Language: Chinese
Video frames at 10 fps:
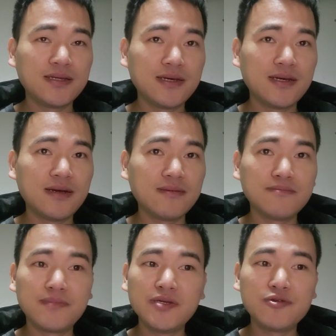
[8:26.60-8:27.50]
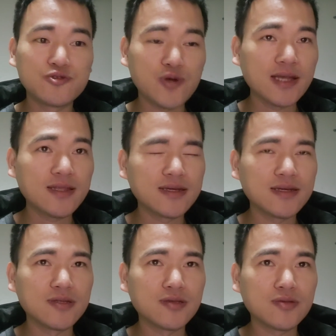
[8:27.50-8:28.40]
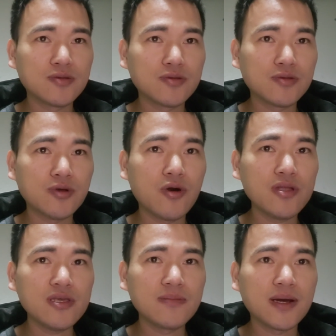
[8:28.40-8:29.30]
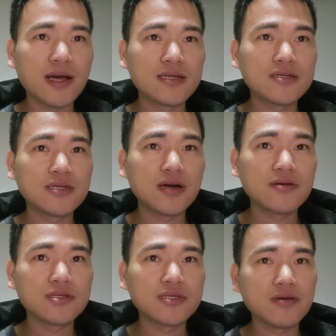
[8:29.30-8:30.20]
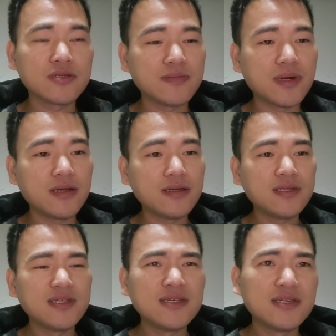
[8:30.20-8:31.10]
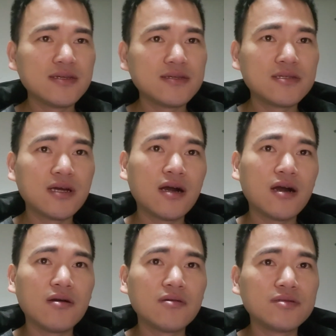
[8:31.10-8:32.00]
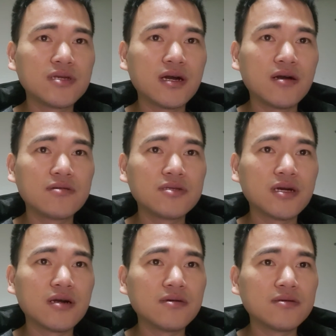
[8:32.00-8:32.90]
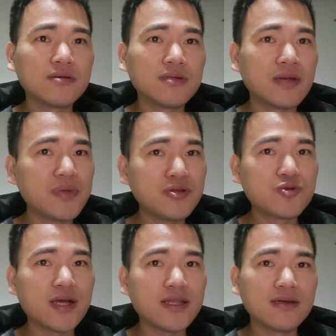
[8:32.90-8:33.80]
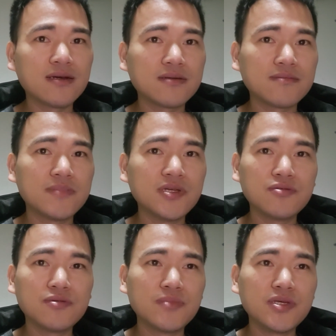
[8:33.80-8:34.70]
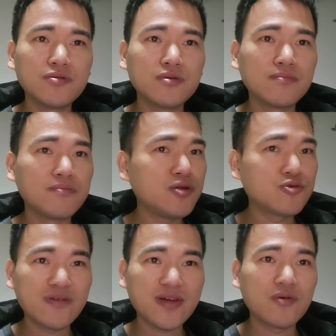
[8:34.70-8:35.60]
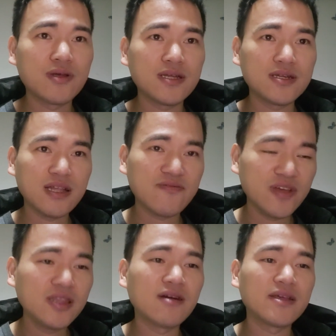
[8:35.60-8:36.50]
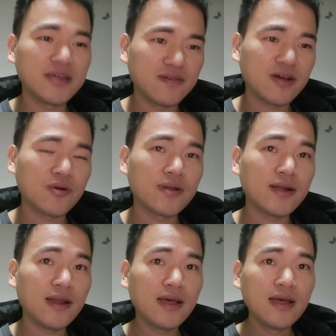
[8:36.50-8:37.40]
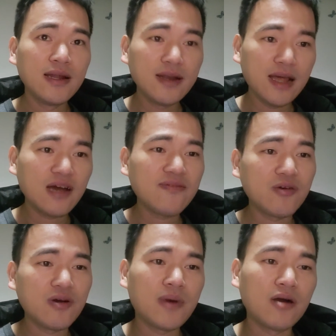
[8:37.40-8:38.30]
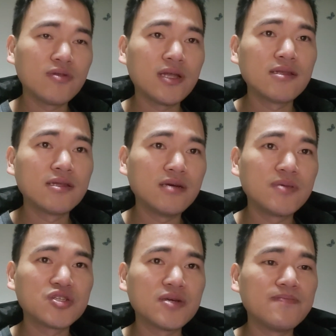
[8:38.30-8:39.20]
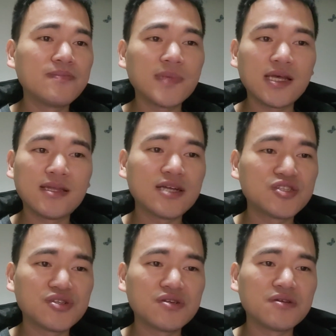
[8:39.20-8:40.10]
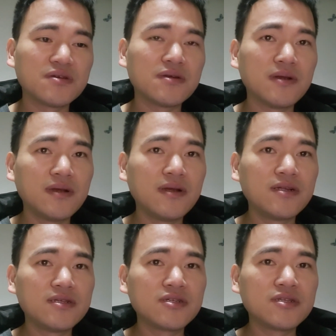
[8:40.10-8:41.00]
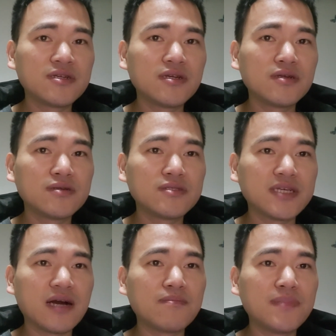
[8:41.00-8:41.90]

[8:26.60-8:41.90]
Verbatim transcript: 呃，没有抓那个托尼吧？还是叫叫什么？叫叫叫他没有抓那个，没有没有没有抓法官，但是他废掉了一个法官，两个法官矛盾闹得特别深，但他只只是想